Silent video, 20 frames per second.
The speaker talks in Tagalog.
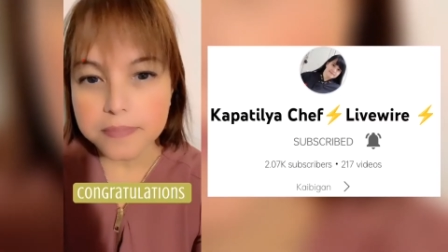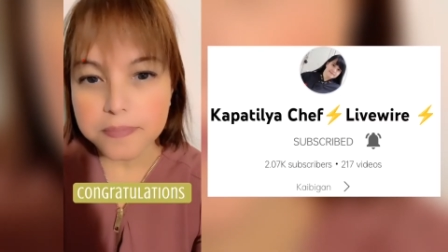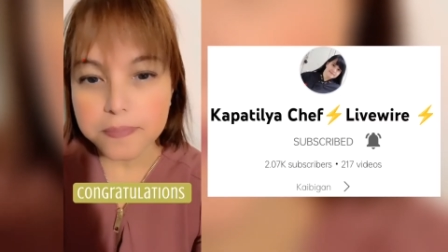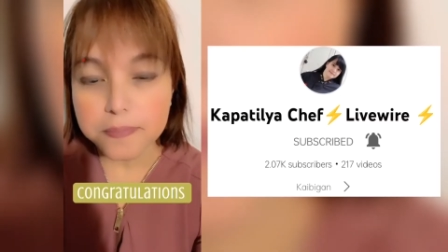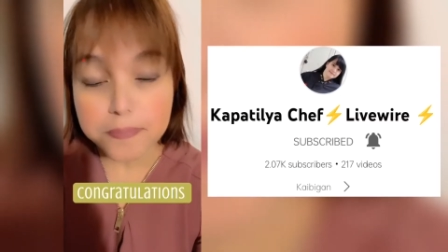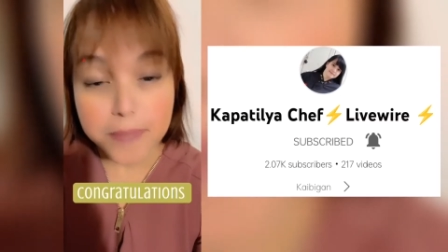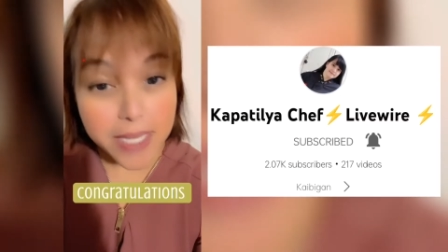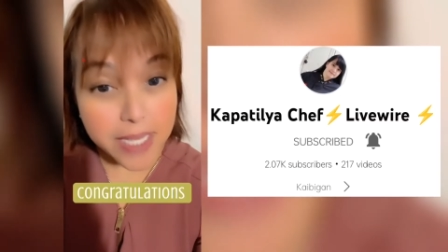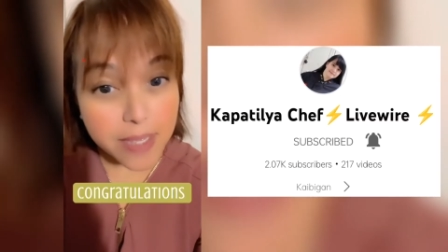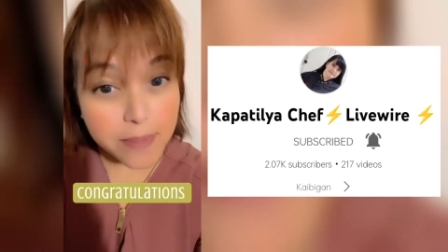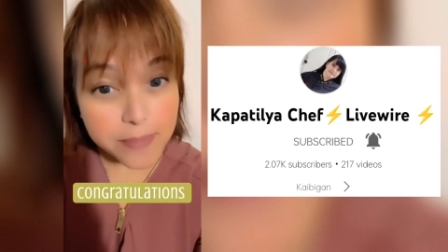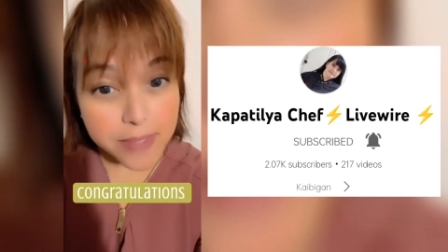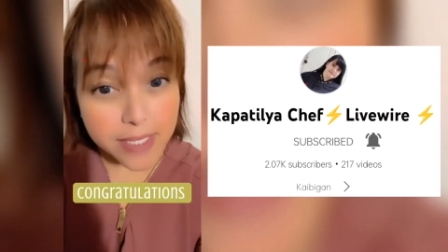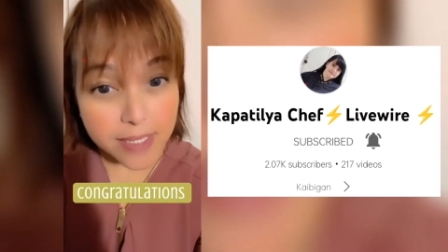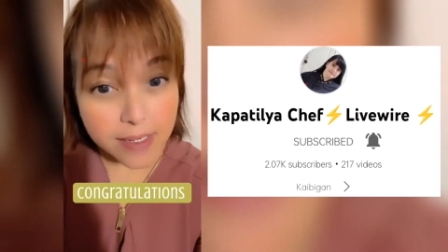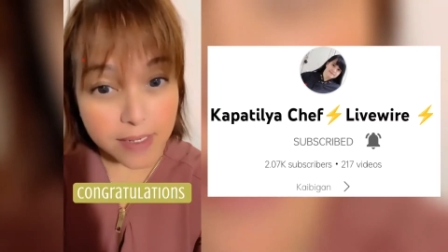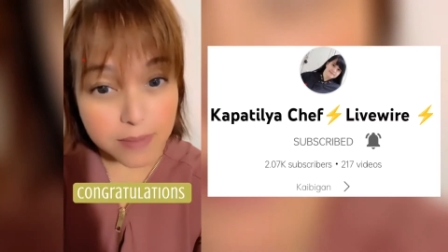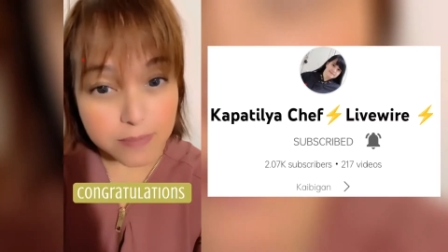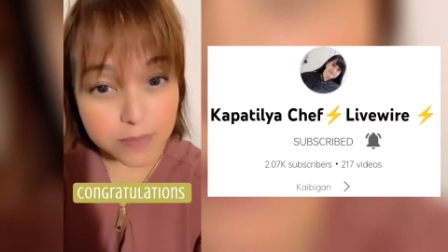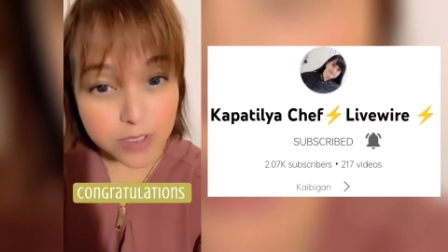Mega
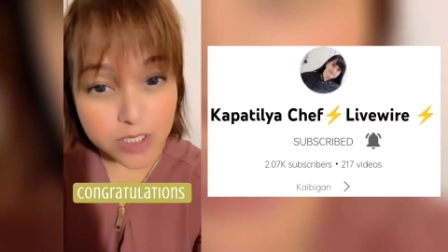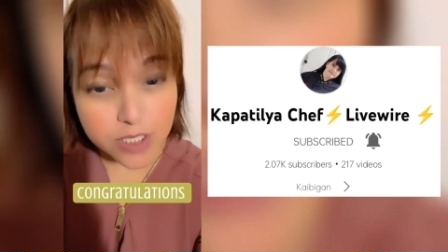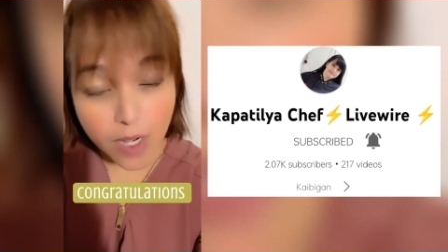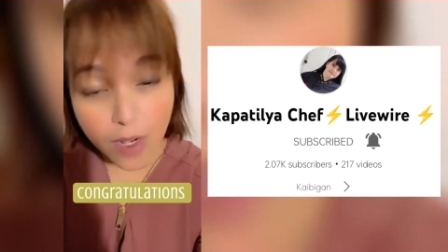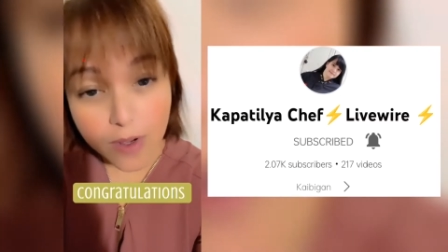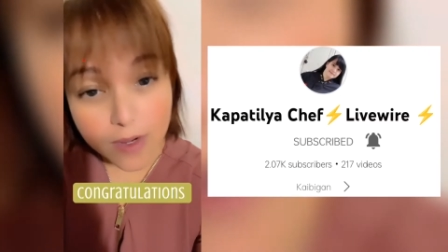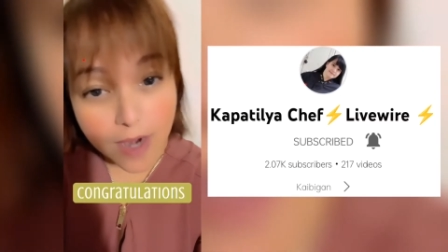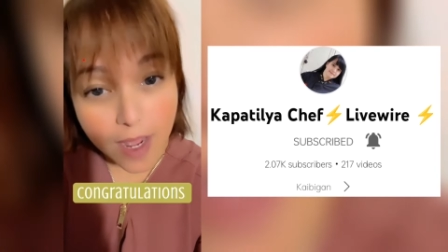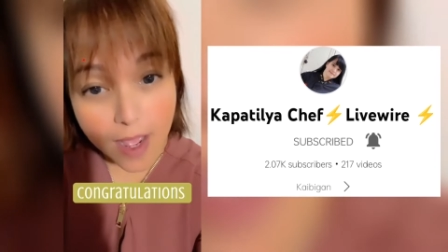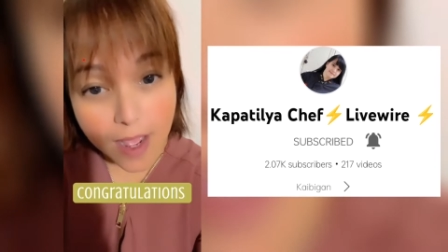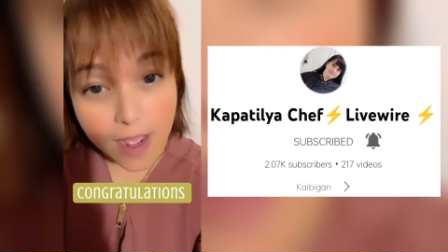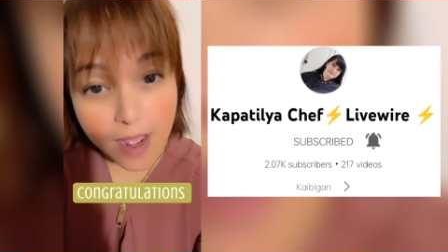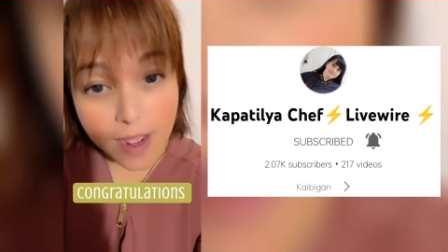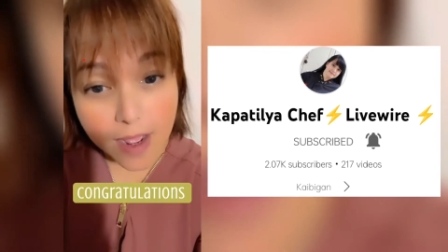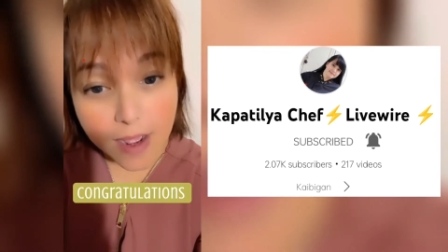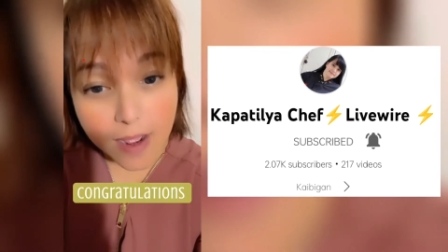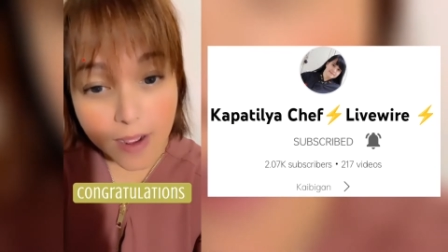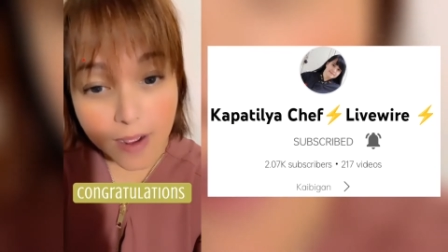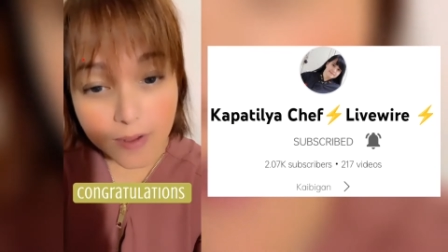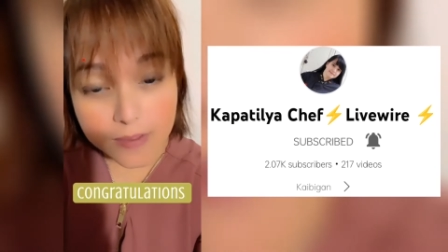mega love
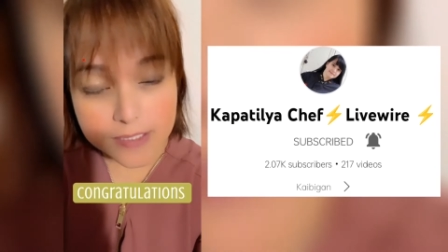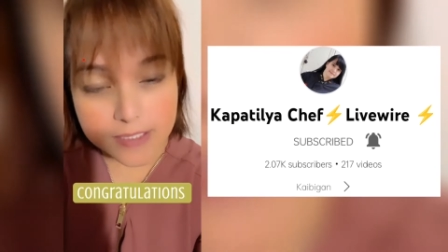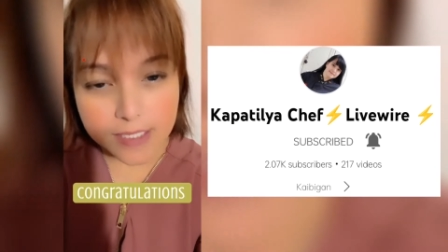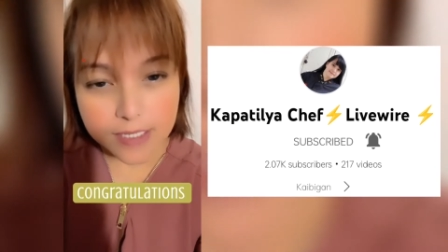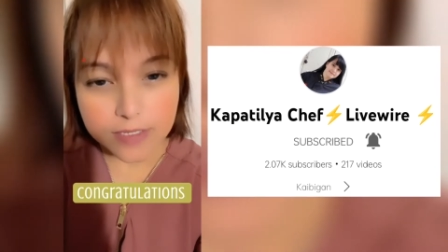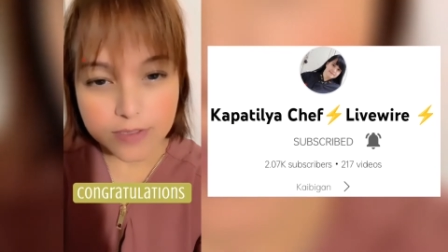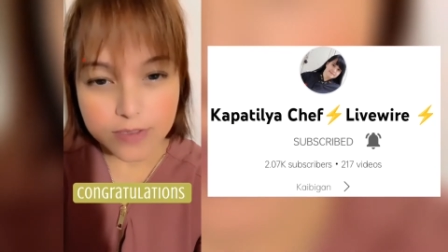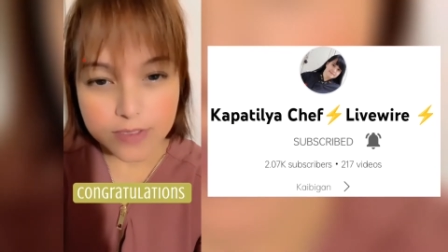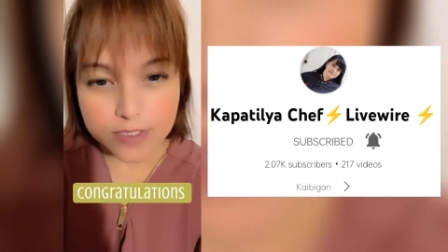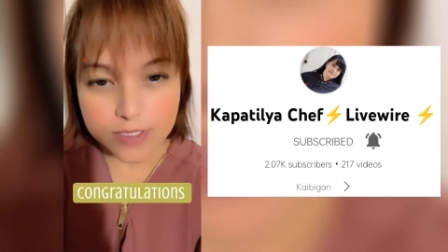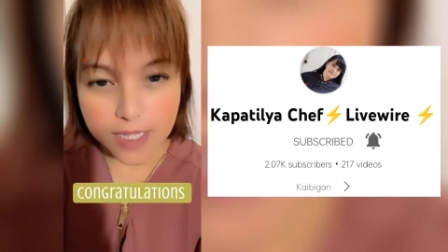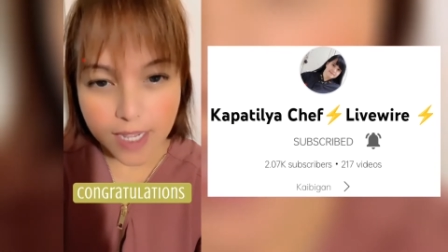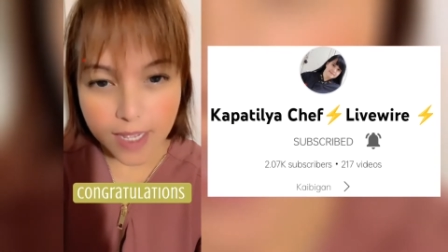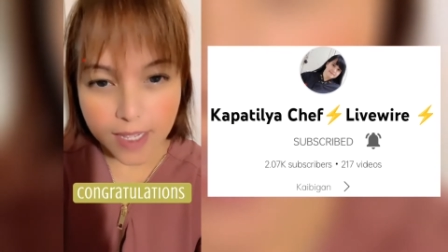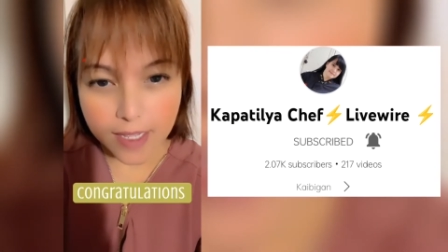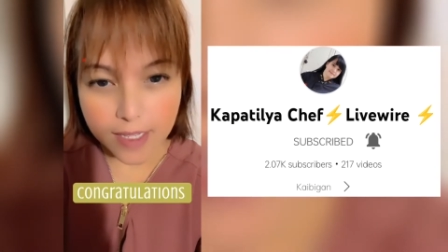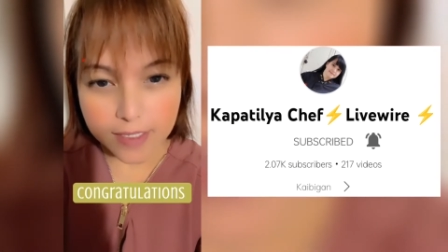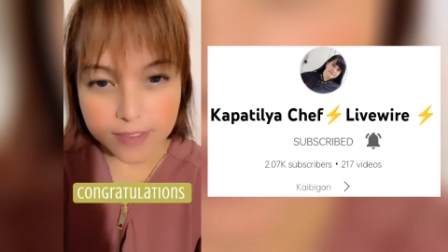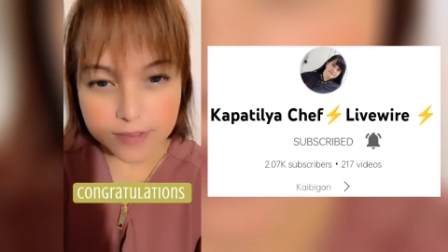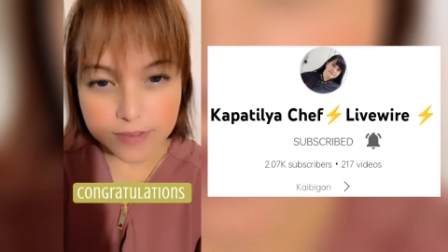shoutout sa iyo
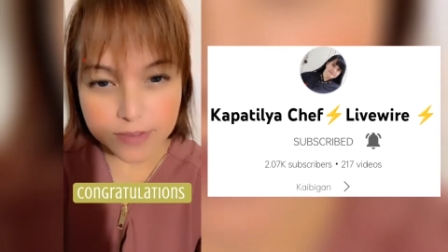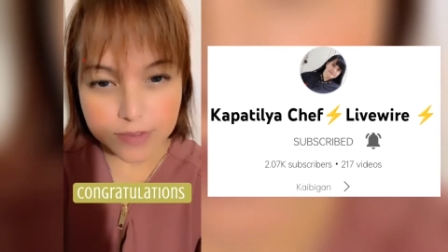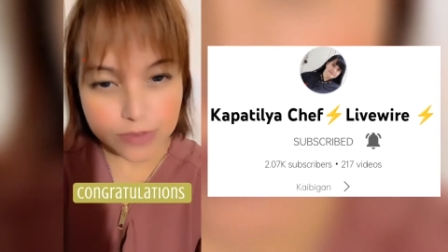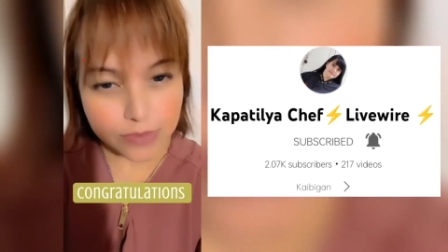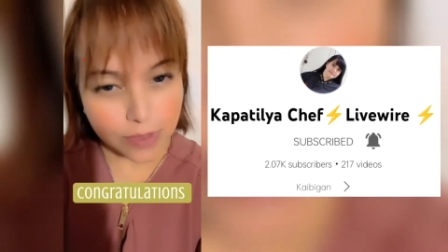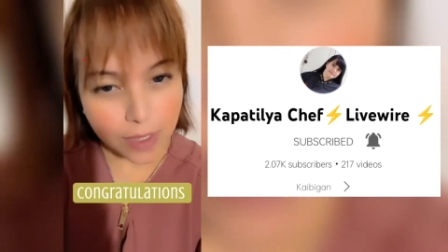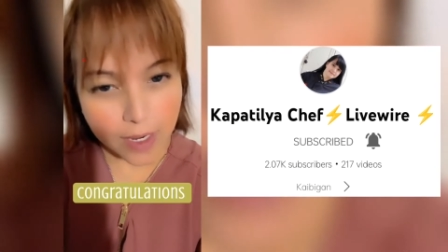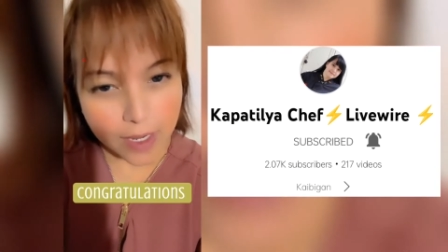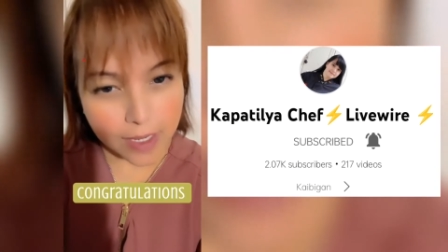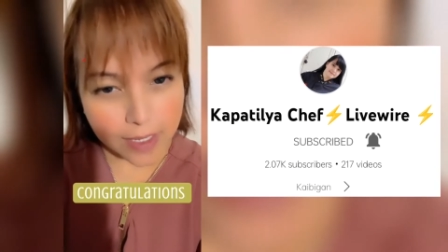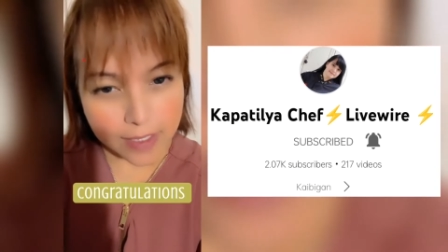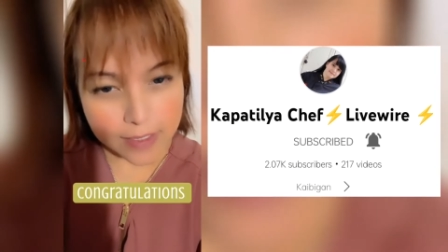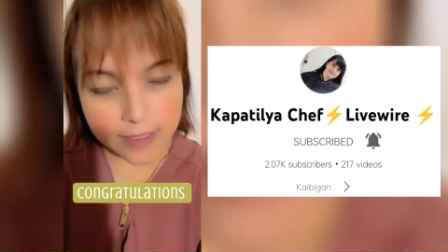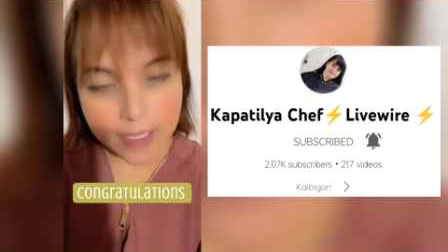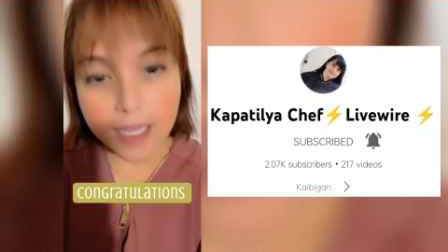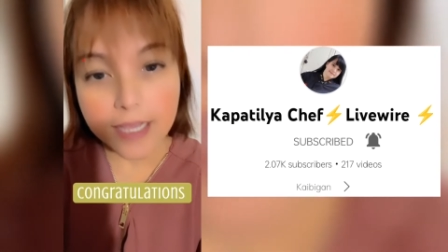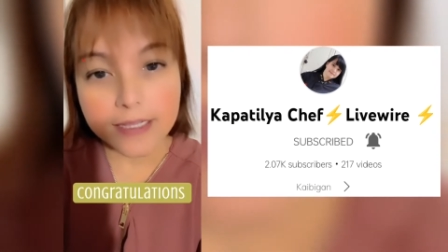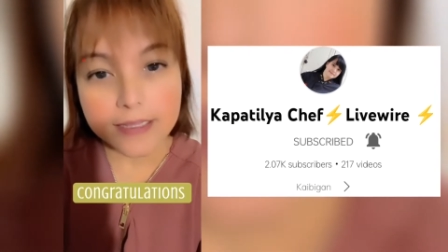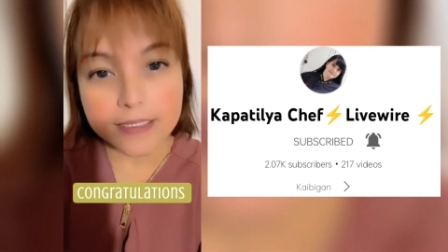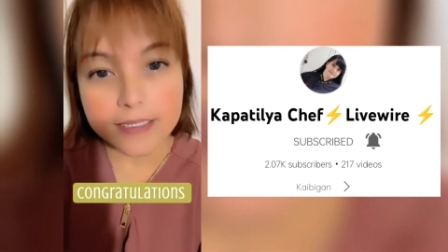dyan, Dry
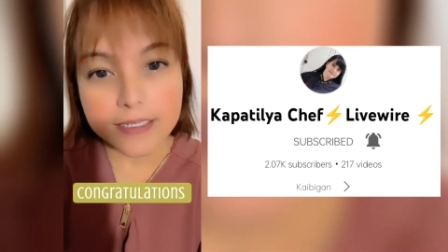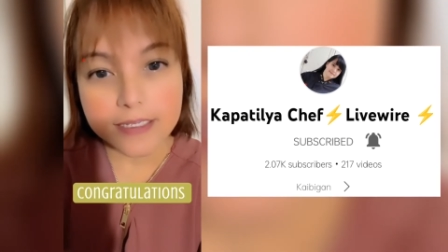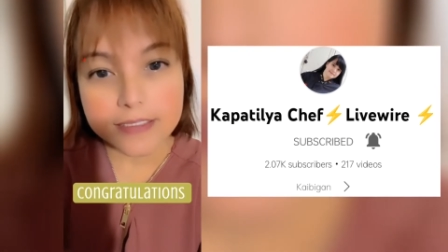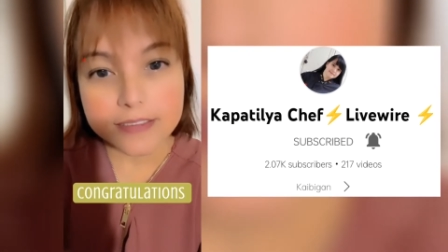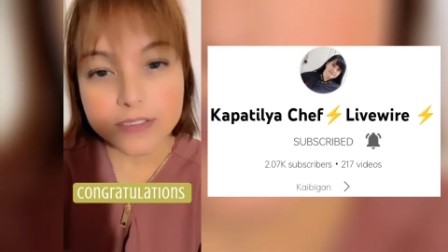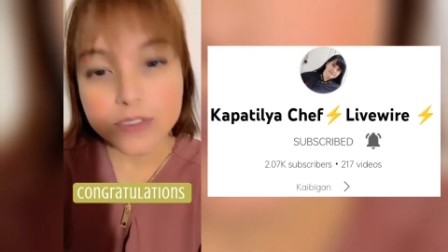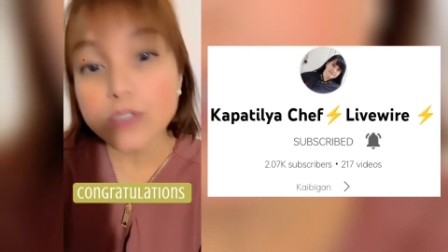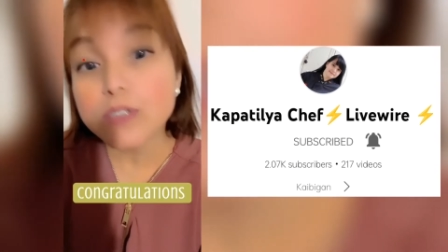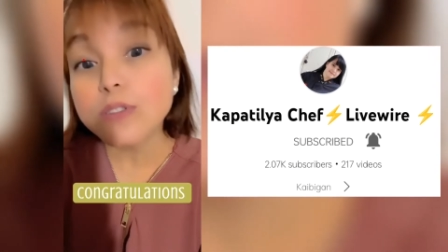Taglis.